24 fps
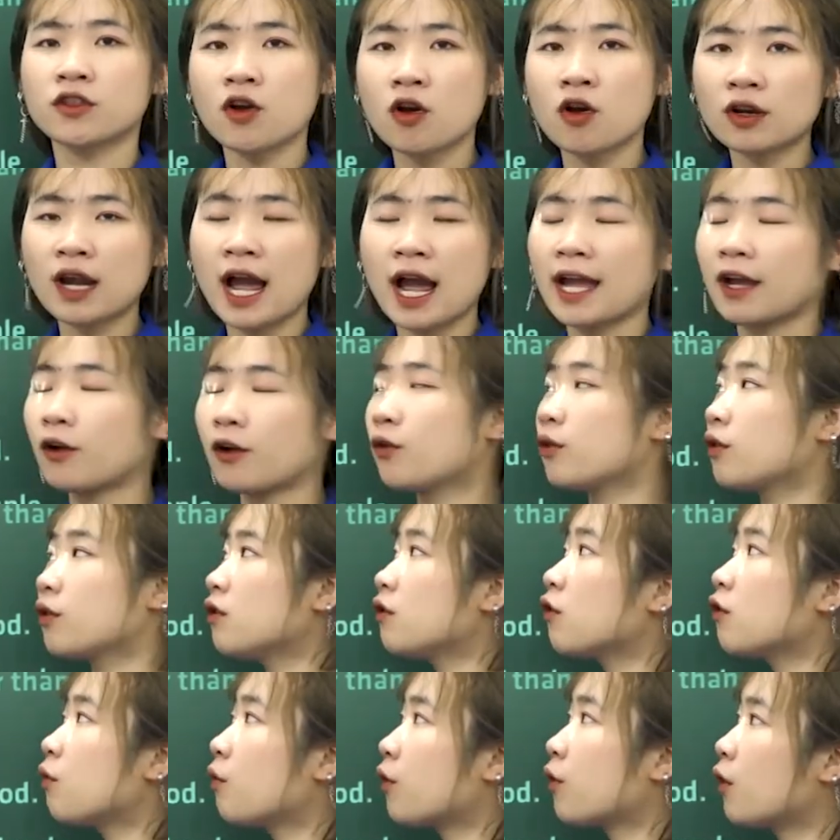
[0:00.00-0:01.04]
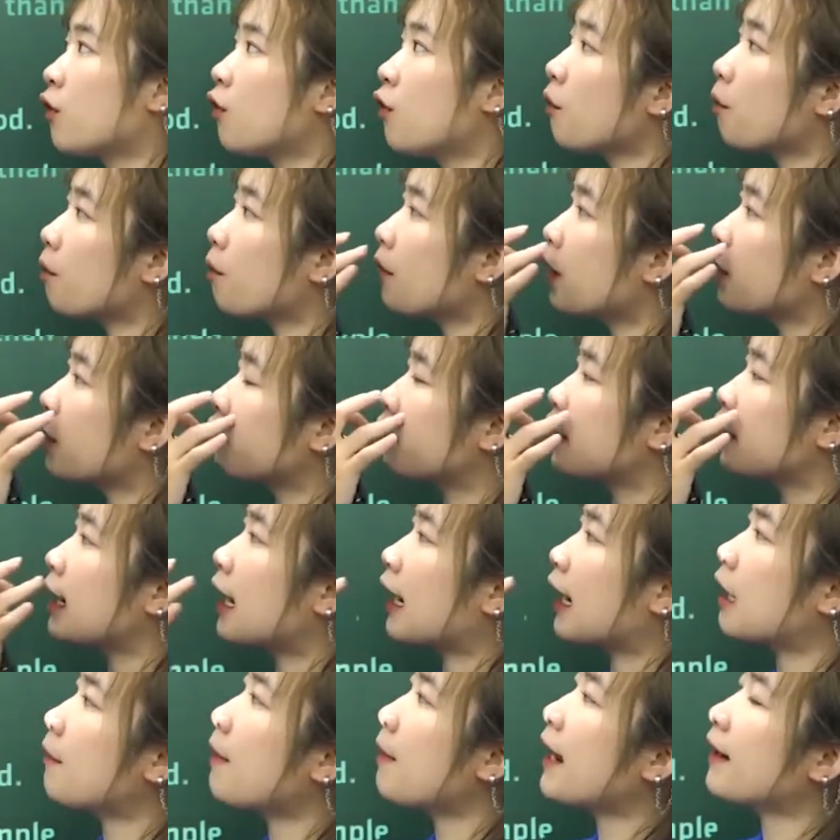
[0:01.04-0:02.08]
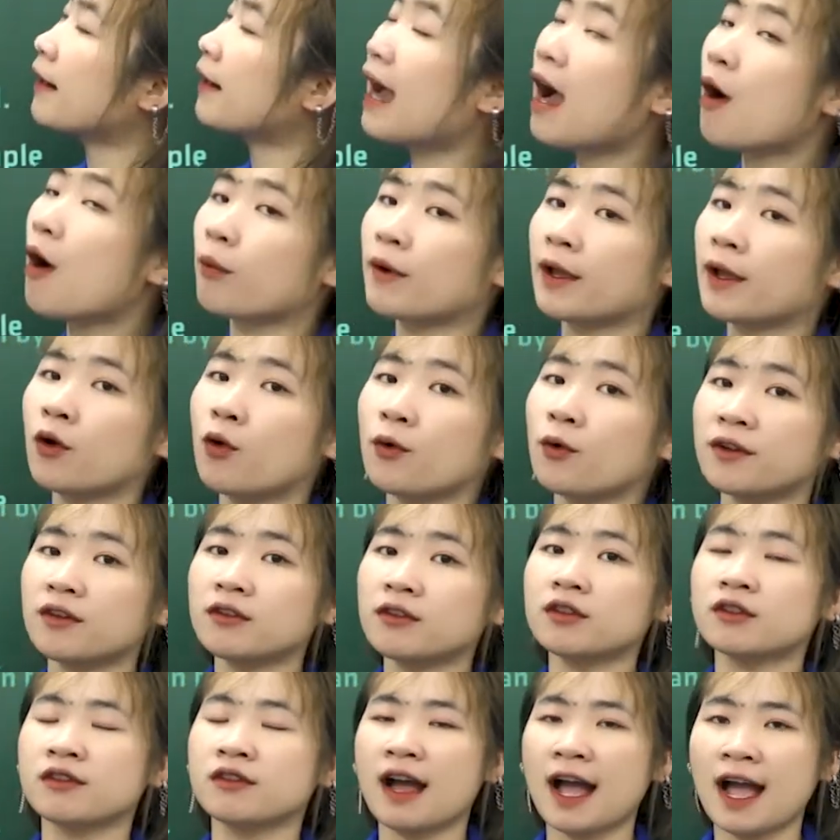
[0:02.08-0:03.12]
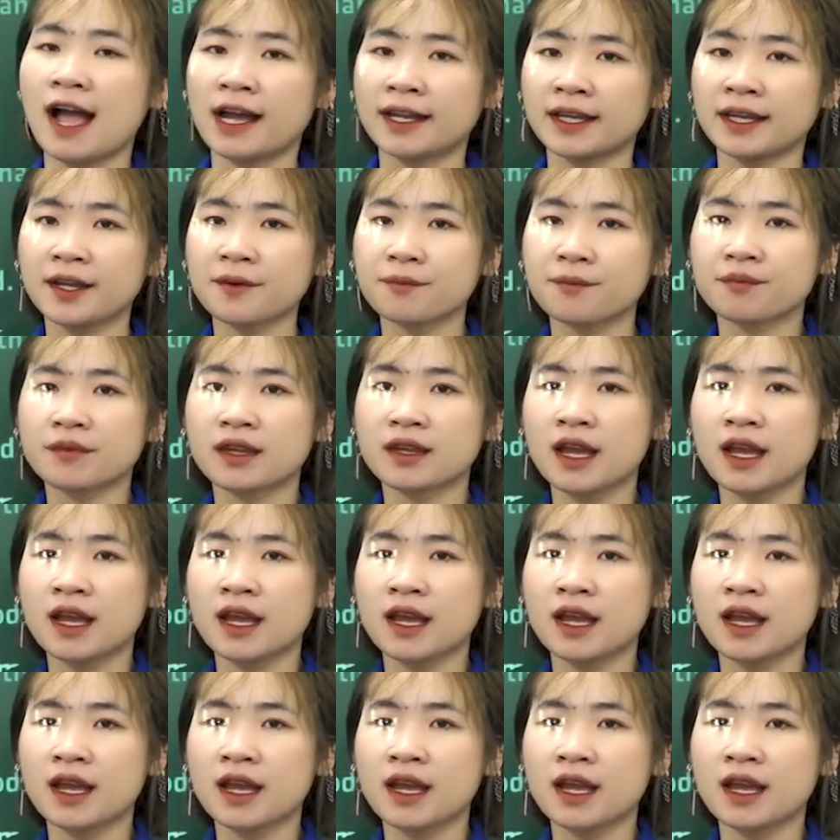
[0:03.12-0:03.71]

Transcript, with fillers: tốt hai ngôn ngữ cùng một lúc bởi vì là các bạn đã học cái ngôn ngữ thứ hai ấy